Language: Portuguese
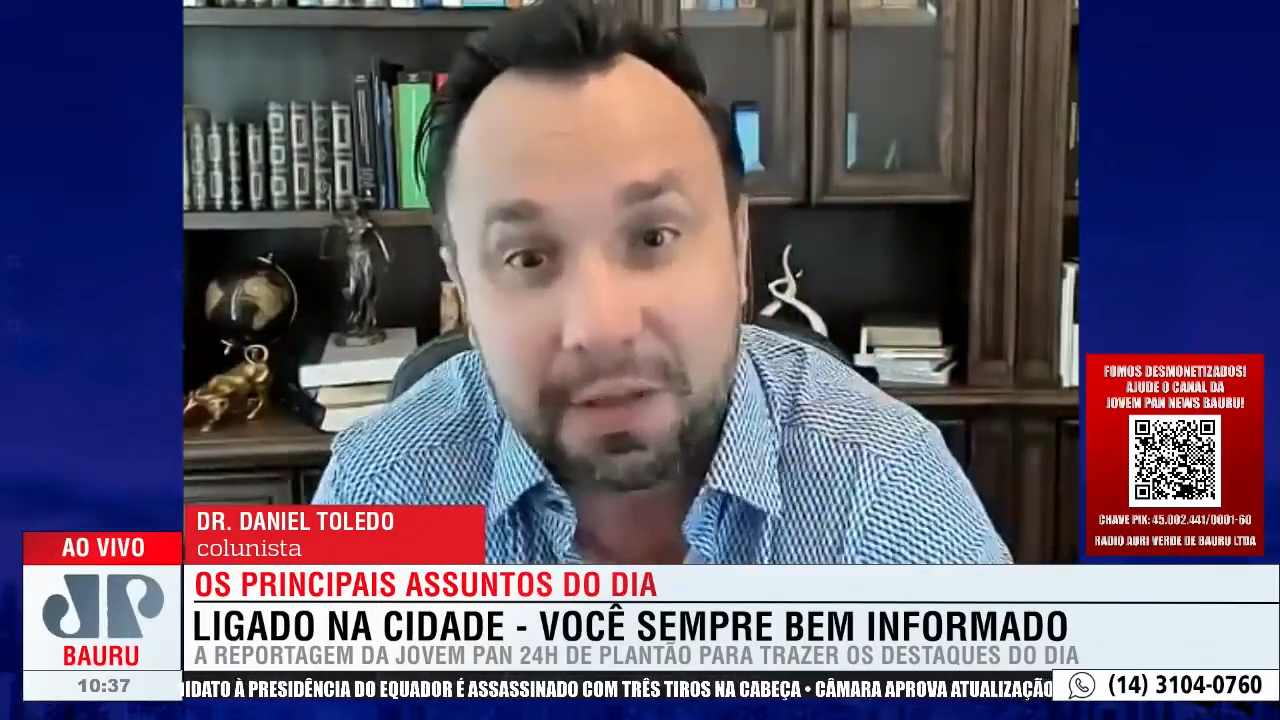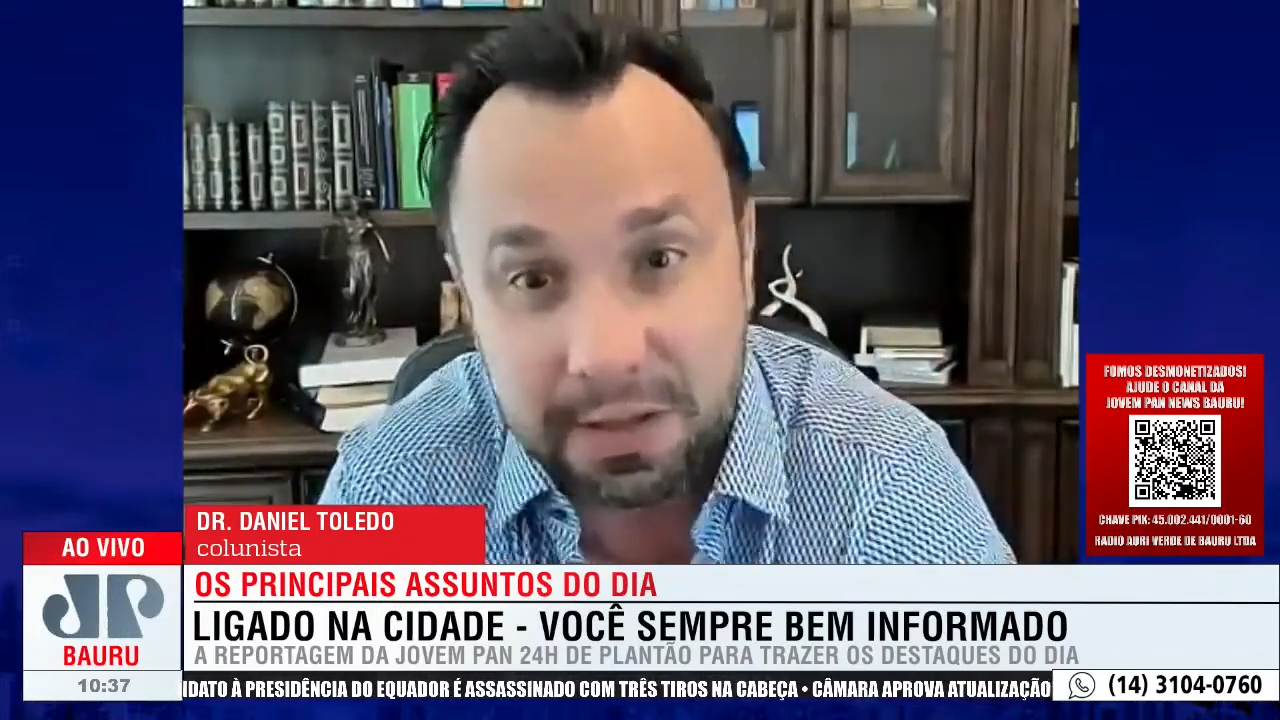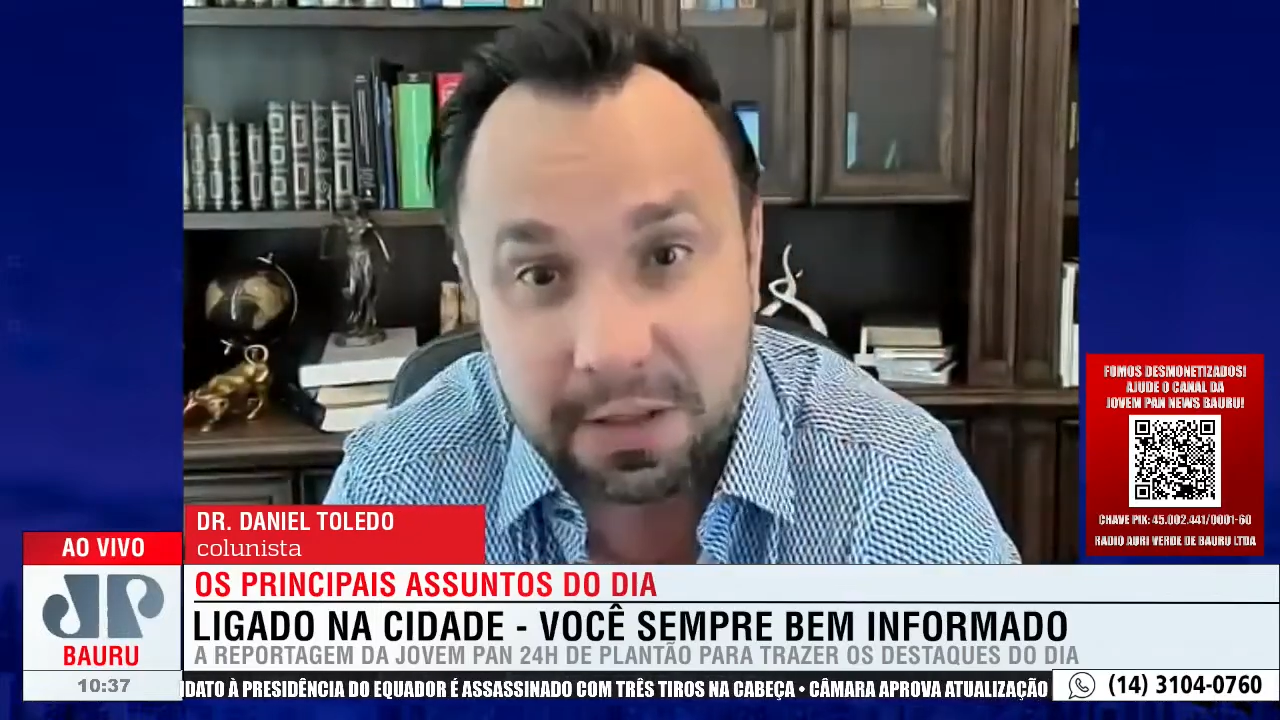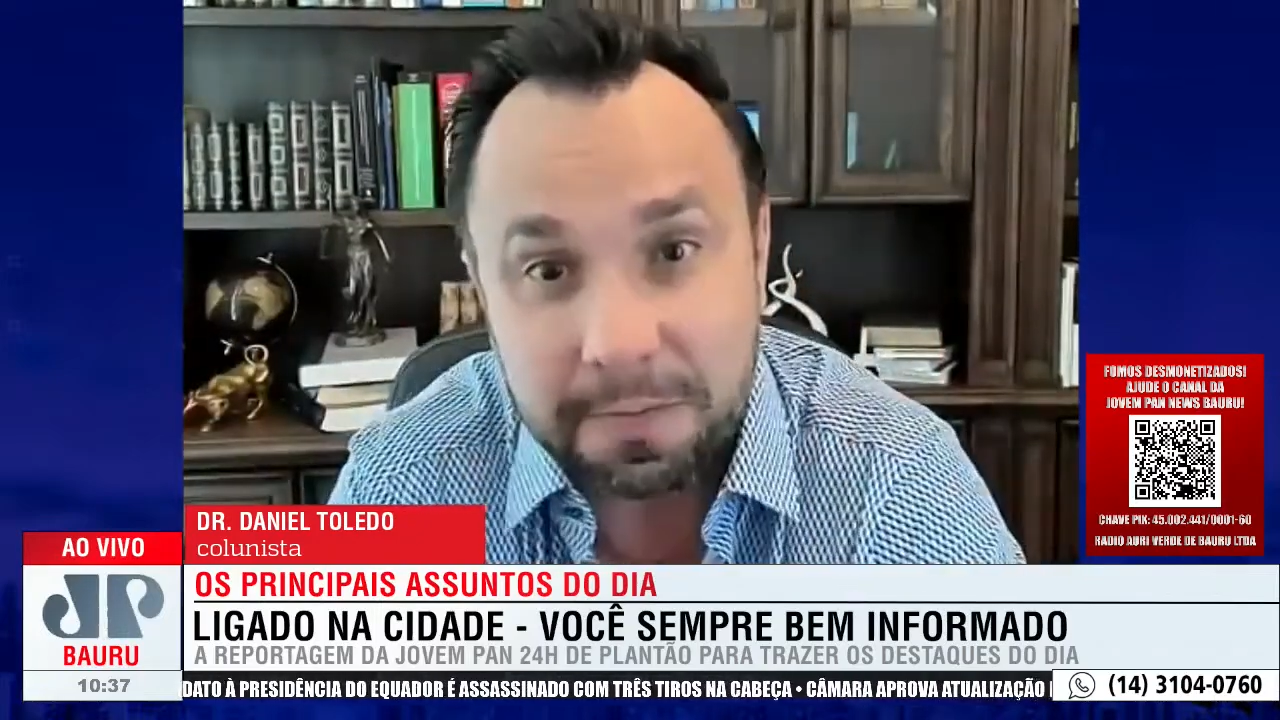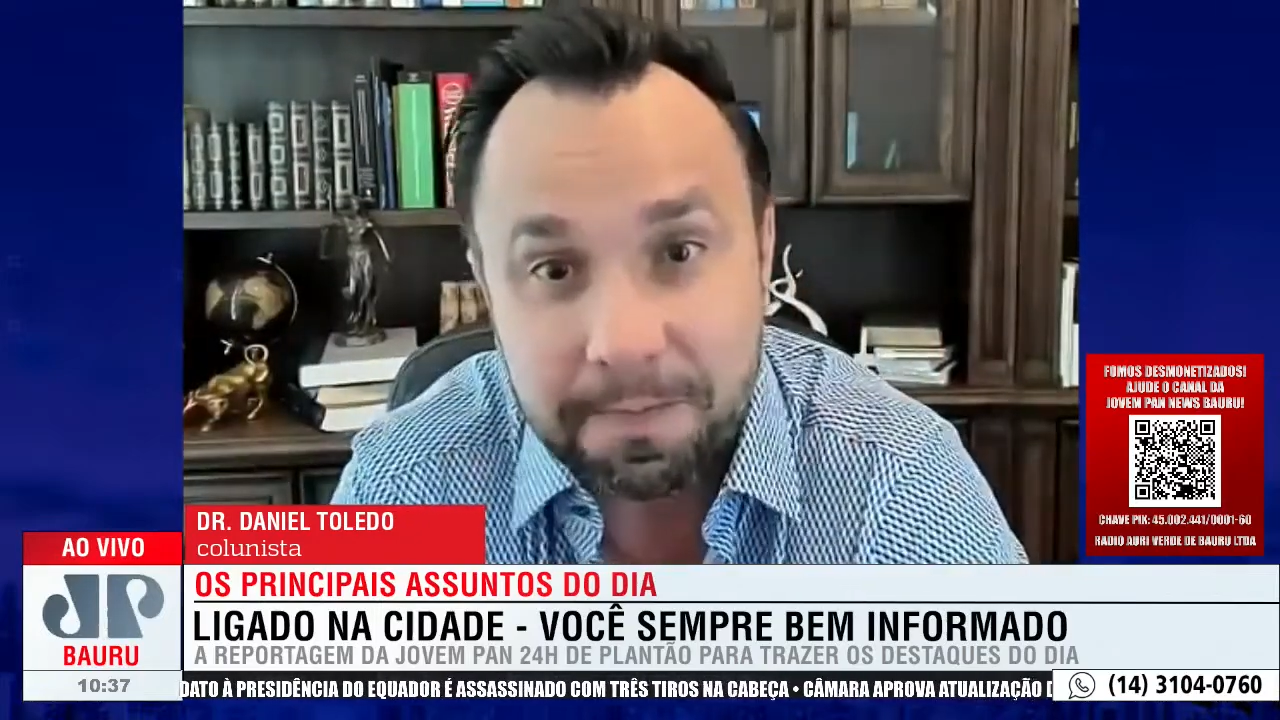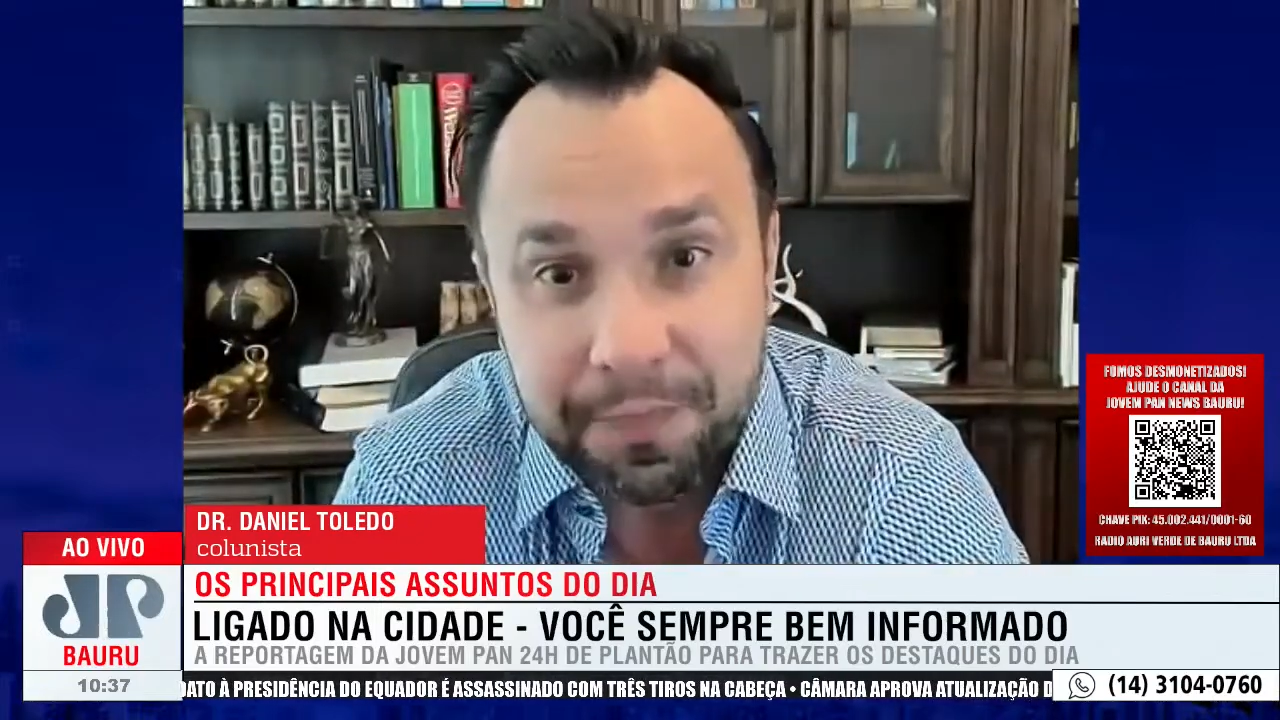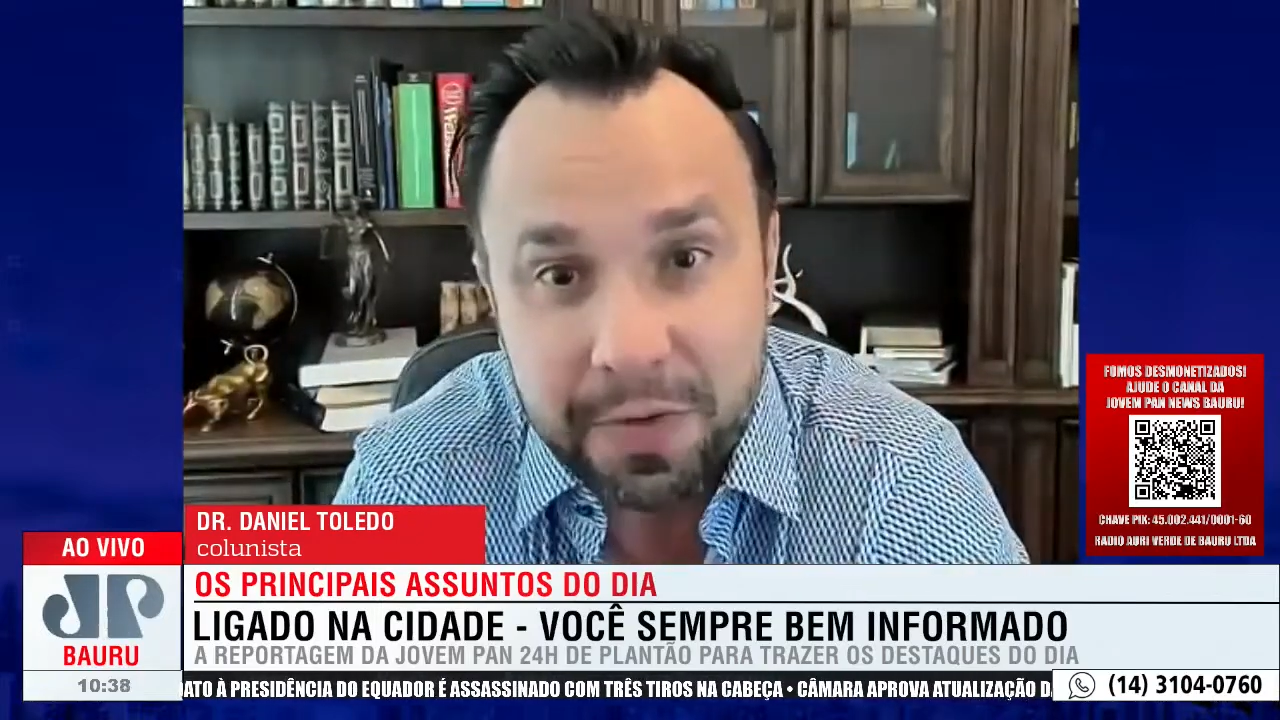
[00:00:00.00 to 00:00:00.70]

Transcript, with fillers: financeiro.